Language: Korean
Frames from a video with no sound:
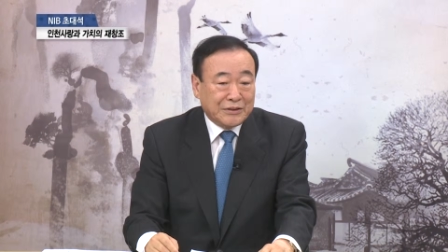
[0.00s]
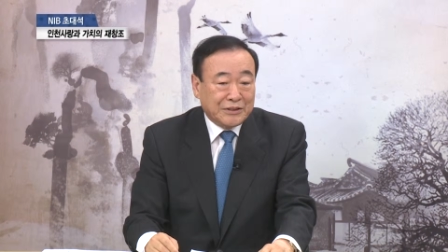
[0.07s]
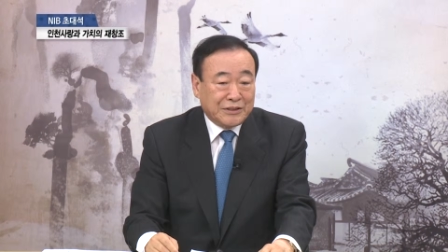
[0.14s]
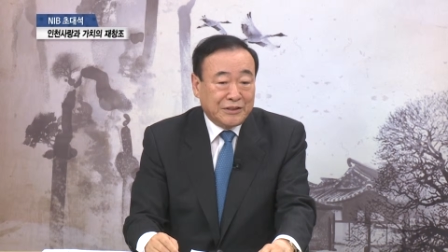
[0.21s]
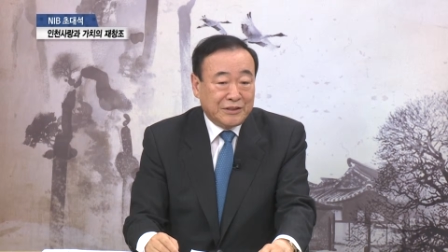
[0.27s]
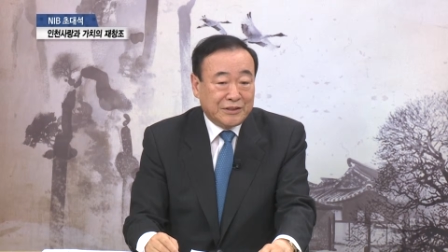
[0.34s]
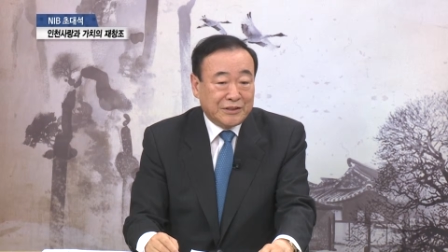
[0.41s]

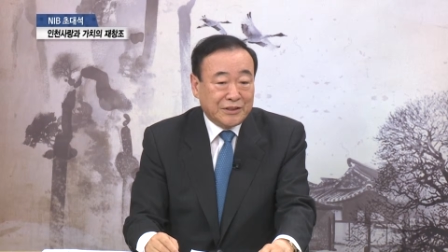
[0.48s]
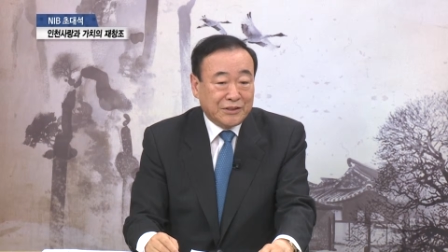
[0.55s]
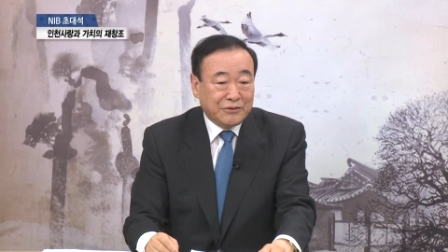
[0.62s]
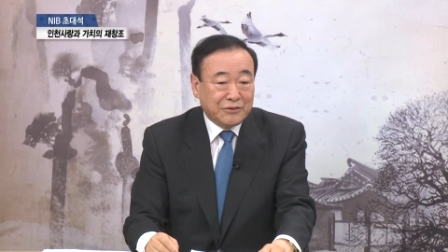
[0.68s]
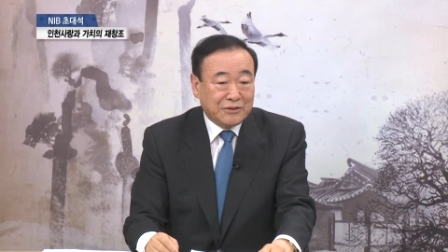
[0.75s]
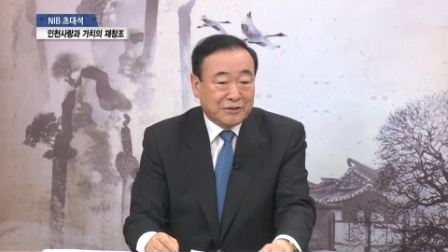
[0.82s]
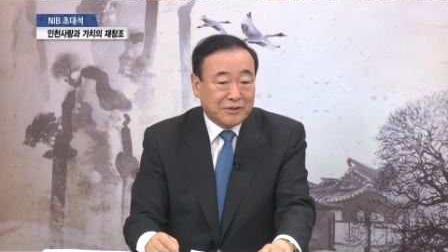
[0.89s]

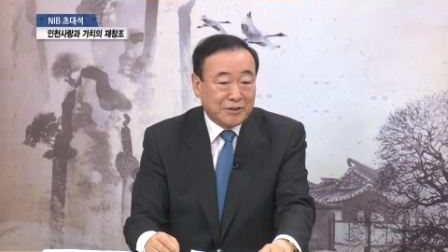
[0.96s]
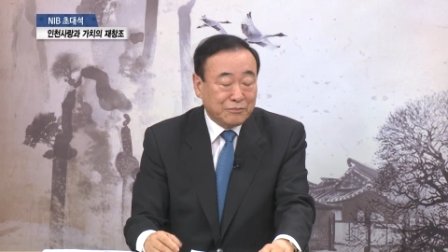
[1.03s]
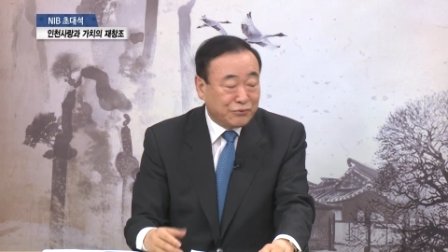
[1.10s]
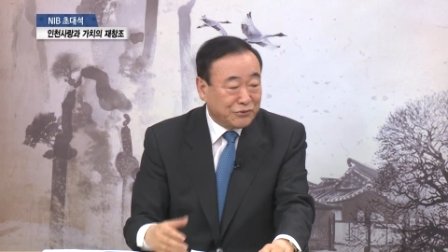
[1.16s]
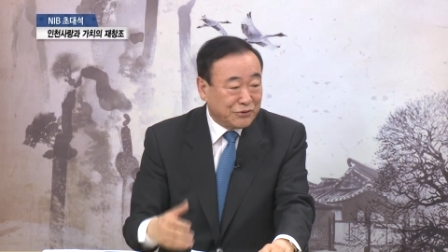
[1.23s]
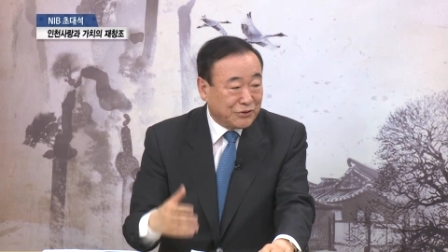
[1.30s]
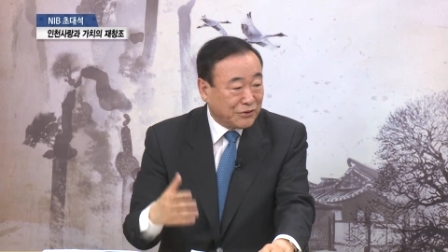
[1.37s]
실제로 그런
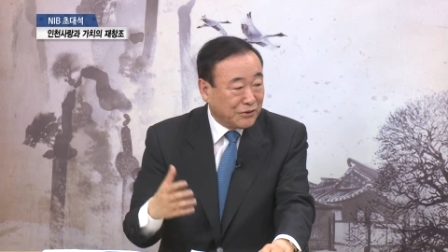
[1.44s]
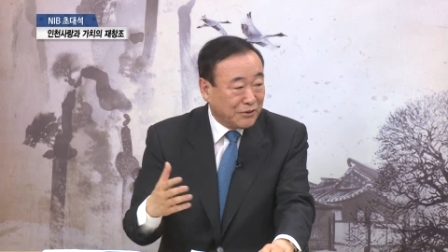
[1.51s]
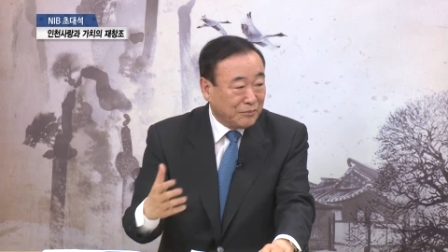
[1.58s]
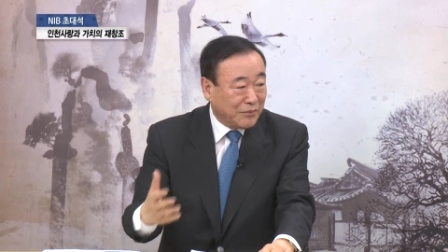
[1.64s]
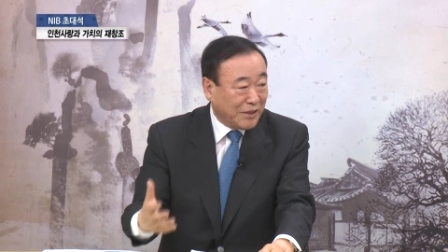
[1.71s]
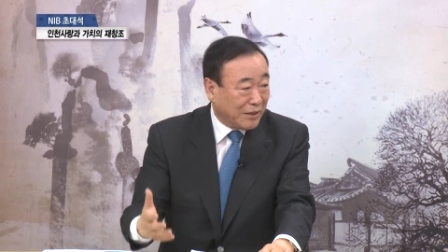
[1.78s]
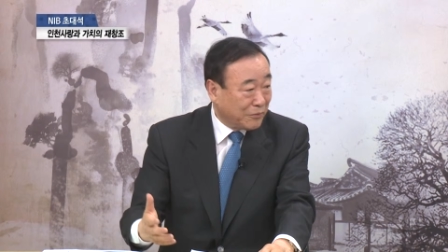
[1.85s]

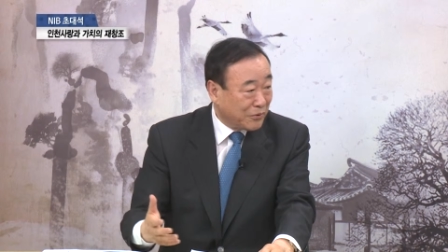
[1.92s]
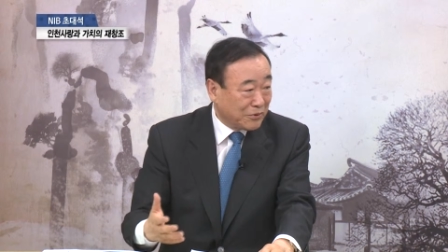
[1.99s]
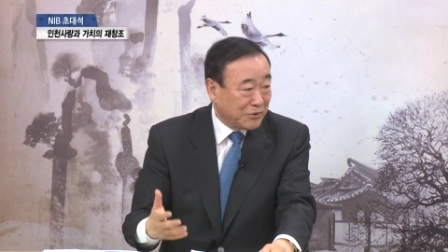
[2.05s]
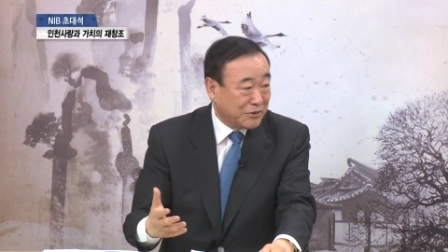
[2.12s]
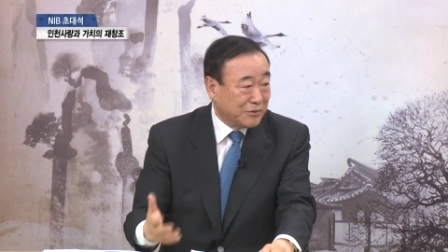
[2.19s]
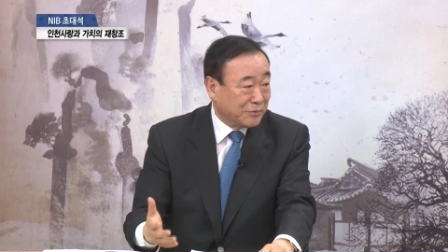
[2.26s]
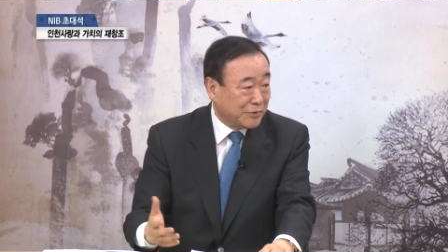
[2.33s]
분석을 뭐 해본
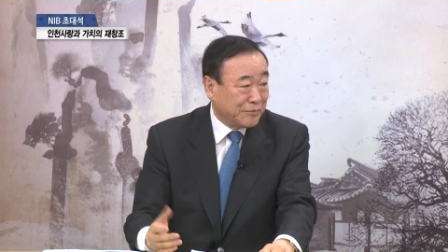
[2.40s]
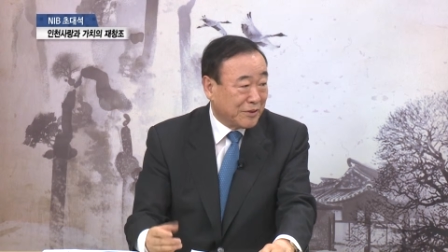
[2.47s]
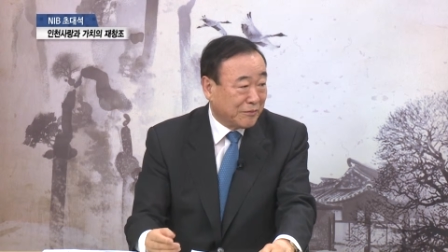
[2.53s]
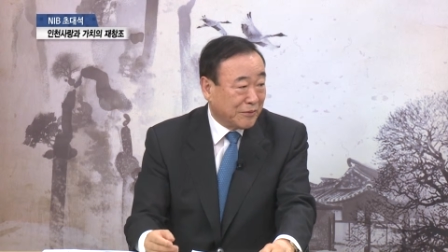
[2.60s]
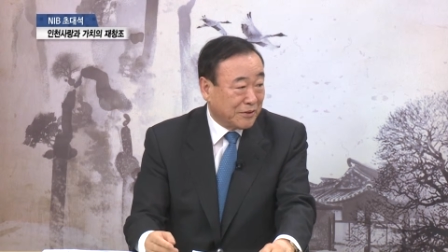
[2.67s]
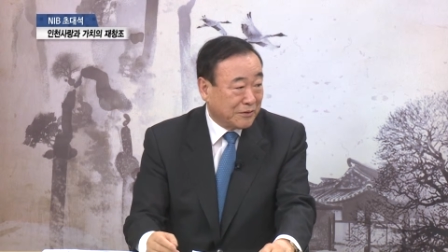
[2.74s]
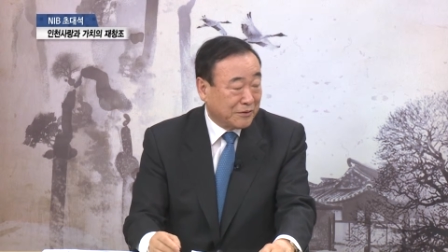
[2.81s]
것은
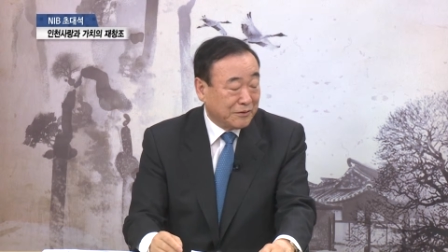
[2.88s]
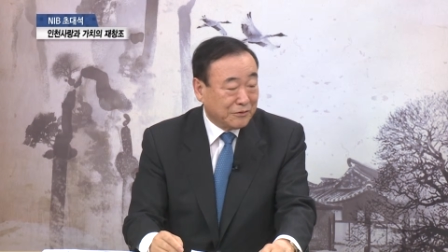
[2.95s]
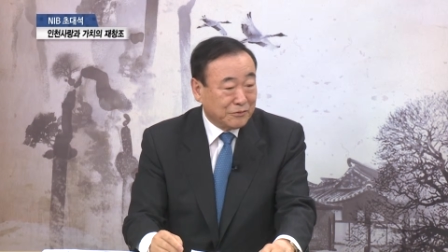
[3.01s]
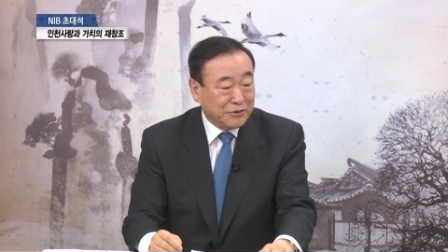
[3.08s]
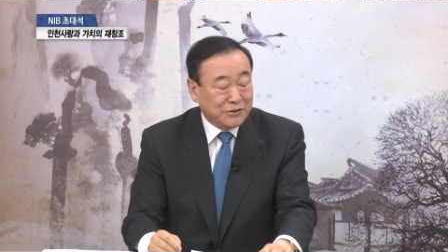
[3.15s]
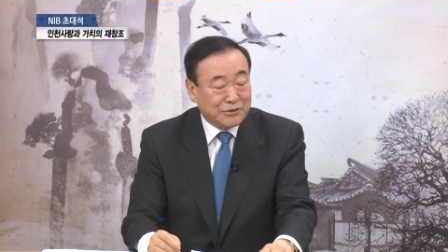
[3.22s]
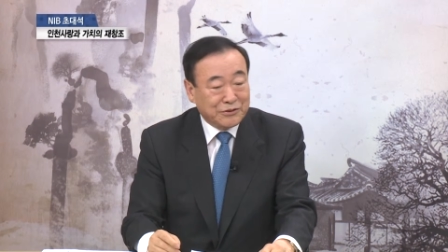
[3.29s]
없습니다만은
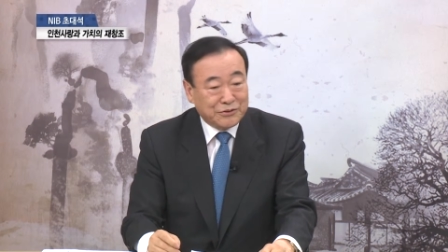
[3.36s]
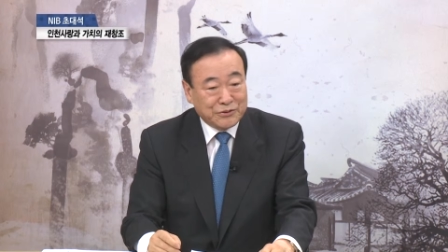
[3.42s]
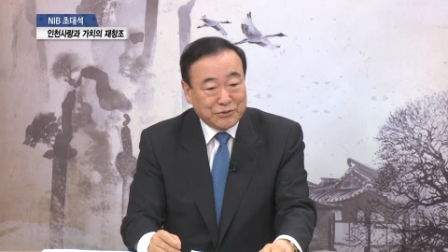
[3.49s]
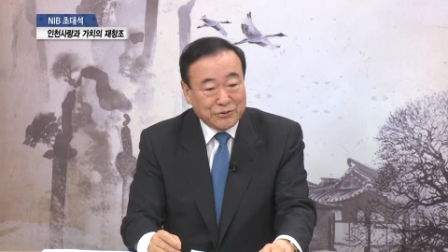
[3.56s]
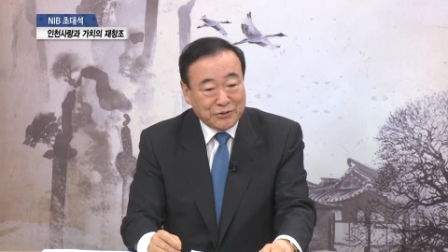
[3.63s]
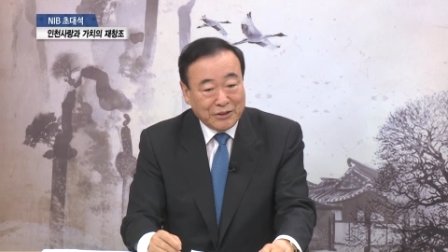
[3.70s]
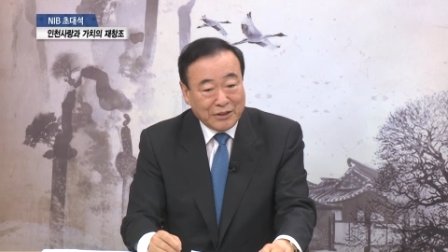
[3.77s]
우리
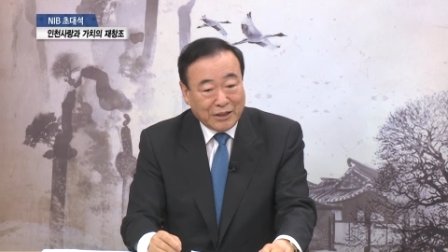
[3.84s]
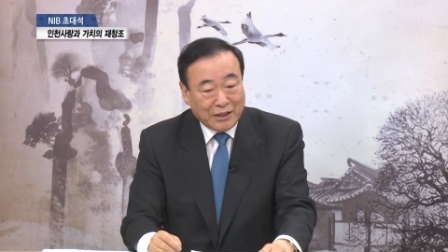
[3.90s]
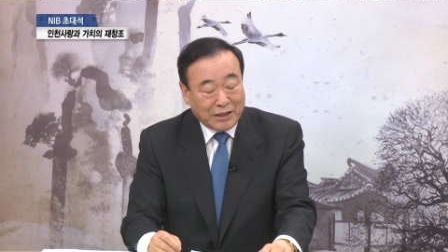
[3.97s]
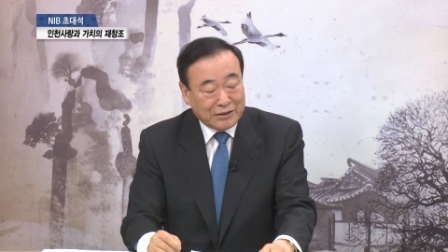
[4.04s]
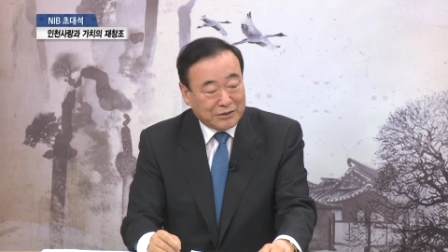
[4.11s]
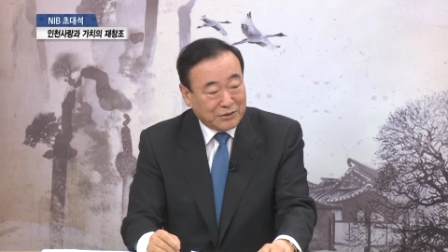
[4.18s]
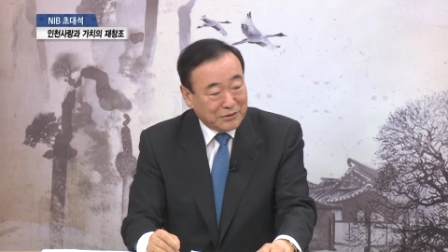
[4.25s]
스스로
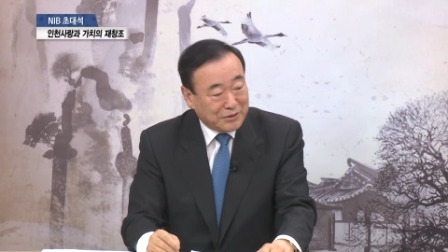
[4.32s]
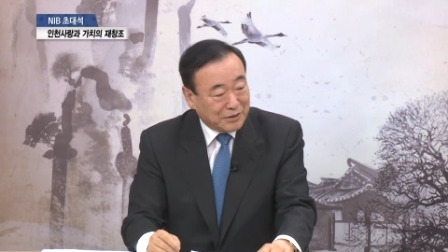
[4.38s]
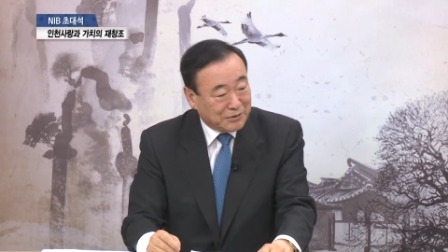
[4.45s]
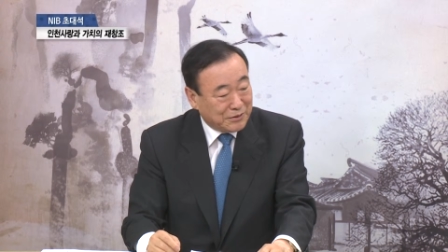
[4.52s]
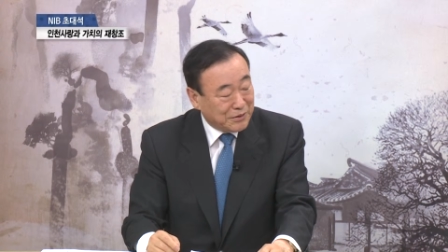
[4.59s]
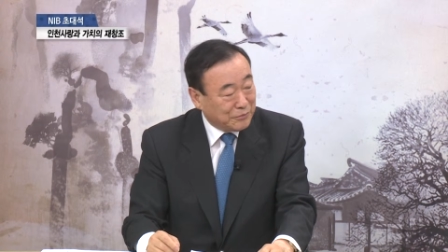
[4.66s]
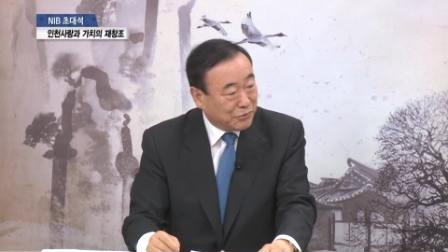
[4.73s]
아,
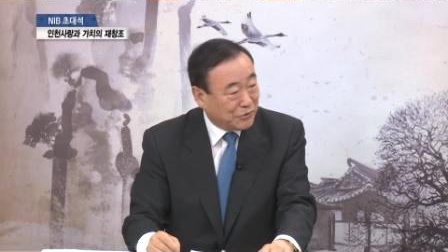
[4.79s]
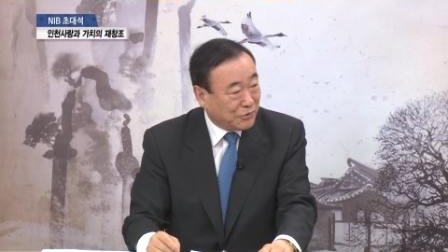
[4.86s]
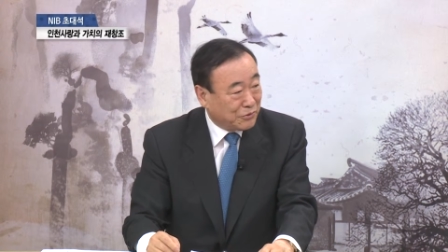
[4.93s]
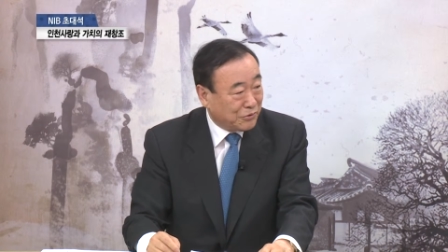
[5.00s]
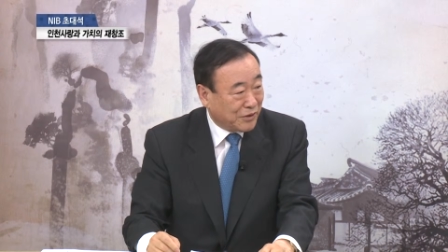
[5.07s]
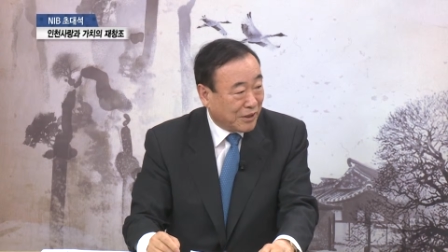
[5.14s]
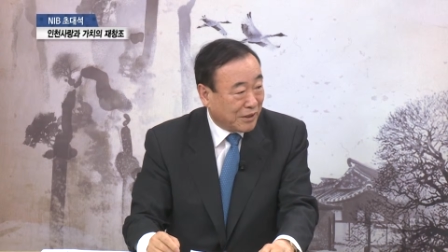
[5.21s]
정책성이
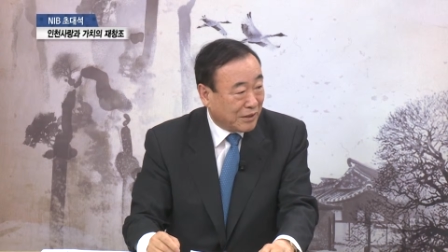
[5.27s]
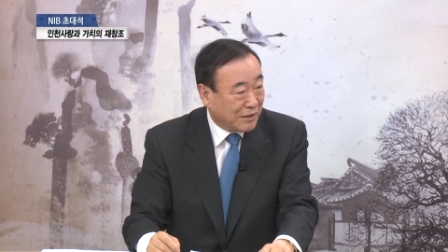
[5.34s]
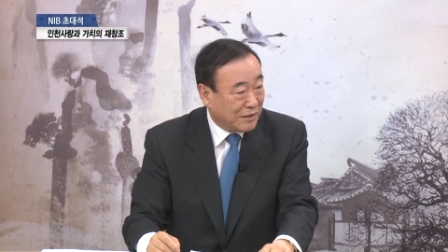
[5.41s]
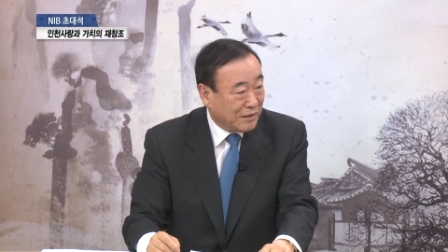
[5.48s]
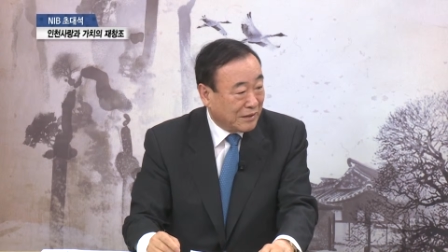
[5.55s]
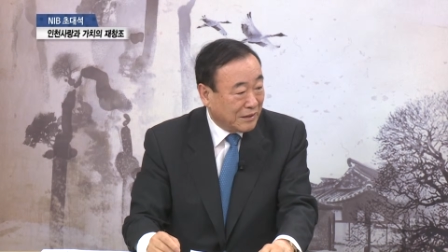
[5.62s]
부족하구나.